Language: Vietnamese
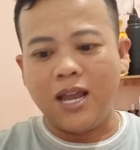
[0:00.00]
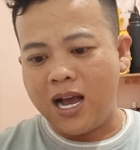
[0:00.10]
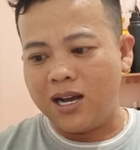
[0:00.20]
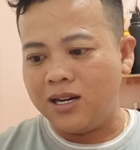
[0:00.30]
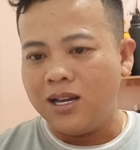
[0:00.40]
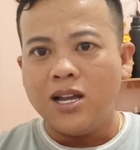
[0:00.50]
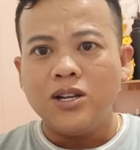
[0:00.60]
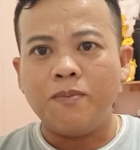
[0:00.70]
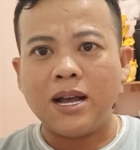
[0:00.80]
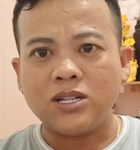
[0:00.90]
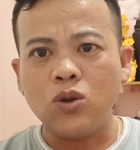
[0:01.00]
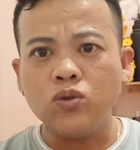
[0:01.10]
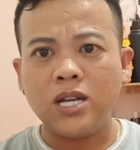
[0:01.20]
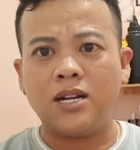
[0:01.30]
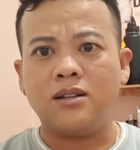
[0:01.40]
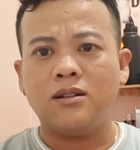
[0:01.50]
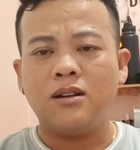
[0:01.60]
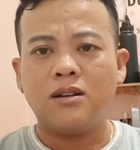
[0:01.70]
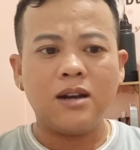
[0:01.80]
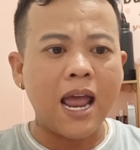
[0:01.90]
giờ bà Susan
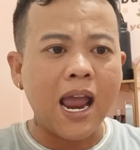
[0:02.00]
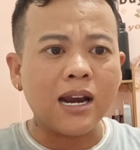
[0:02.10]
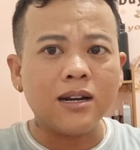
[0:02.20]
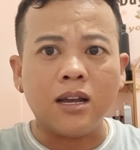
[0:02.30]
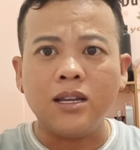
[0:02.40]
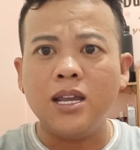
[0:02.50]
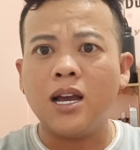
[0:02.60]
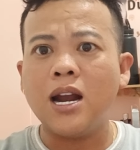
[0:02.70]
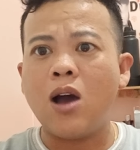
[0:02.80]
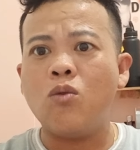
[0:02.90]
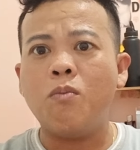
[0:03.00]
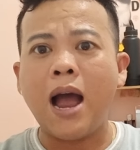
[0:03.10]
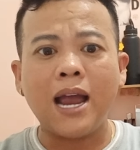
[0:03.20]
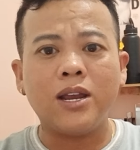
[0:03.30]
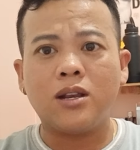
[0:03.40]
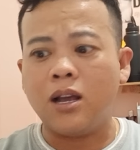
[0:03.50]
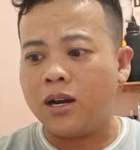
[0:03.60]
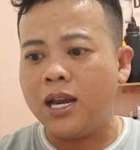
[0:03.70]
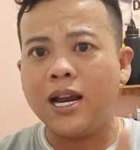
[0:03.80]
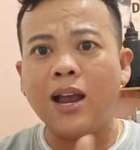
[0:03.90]
đang tự nhiên ở đâu bay từ
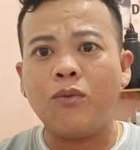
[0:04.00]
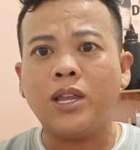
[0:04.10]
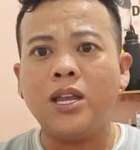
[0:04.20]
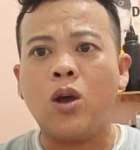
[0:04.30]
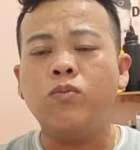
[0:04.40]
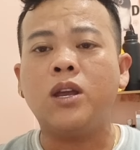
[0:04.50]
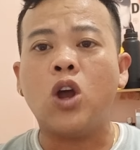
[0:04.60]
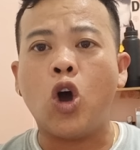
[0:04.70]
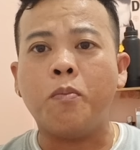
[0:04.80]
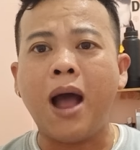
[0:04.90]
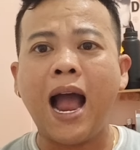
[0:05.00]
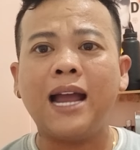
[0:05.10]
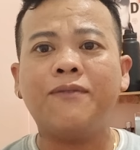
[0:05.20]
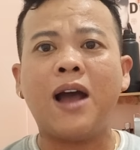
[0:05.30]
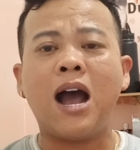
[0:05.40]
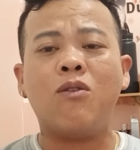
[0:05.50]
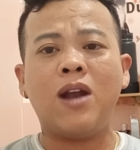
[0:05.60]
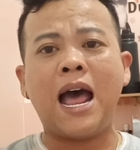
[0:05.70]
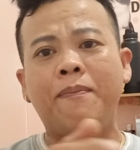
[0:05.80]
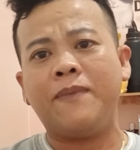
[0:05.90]
khi ghét Nguyễn Tiến Dũng thì đòi bay vào
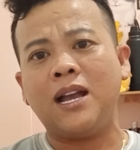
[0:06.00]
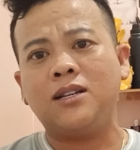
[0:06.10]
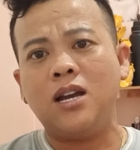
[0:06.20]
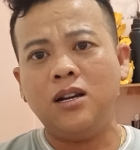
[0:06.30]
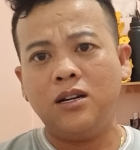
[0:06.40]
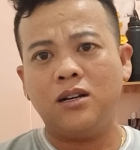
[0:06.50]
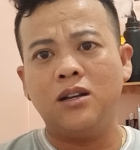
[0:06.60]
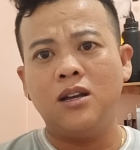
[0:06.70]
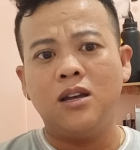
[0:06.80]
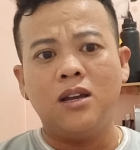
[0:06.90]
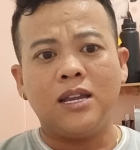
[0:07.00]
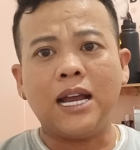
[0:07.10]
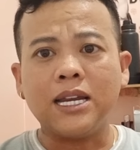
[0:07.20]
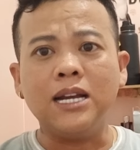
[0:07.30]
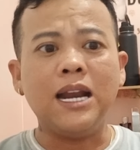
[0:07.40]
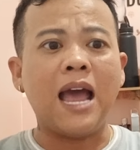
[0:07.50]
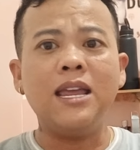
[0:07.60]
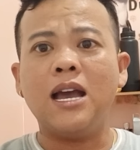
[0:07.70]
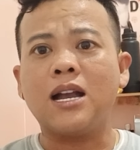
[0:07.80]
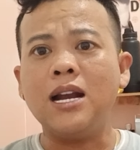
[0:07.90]
làm nhân chứng nhân chứng đã
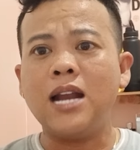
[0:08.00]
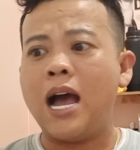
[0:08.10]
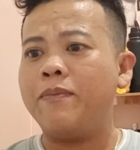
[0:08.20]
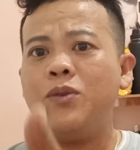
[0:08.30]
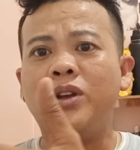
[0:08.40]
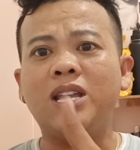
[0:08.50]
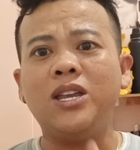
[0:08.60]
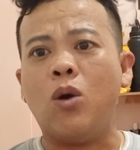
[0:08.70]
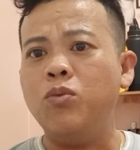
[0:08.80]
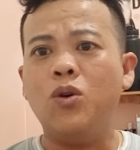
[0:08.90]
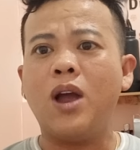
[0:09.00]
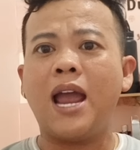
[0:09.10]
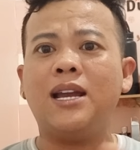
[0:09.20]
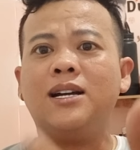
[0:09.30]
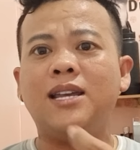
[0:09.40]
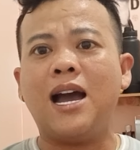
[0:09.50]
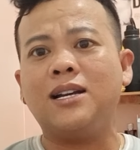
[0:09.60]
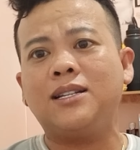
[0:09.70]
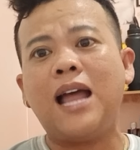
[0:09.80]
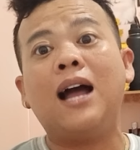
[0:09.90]
giờ kết hợp với Nguyễn Tiến Dũng luôn hai người giờ
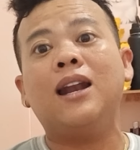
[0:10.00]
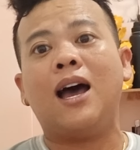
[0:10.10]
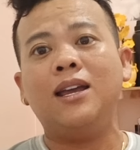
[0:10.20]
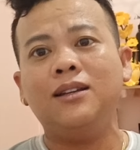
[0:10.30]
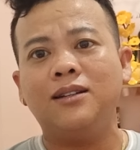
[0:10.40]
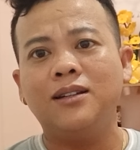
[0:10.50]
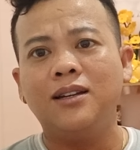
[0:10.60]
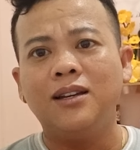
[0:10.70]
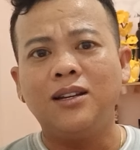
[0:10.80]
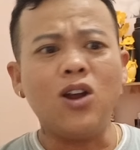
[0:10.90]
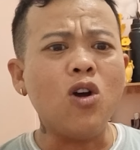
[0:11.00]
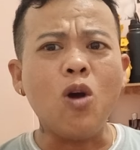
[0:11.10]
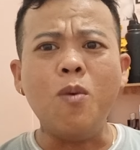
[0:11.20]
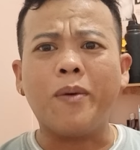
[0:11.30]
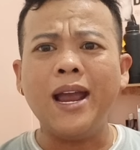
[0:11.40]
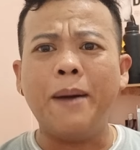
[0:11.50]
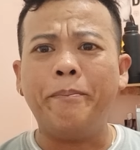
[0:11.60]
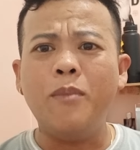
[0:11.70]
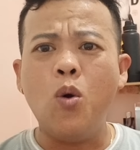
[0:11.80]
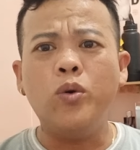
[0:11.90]
thăng lại nó có một cái
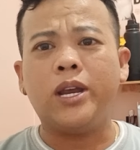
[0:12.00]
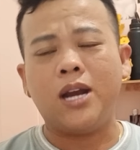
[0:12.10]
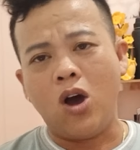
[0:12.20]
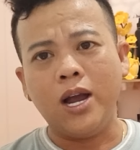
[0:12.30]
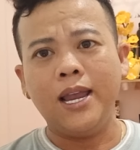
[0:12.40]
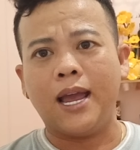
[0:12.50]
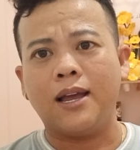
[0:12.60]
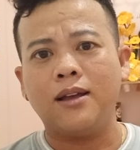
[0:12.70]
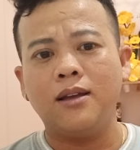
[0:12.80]
âm mưu gì đó cả nhà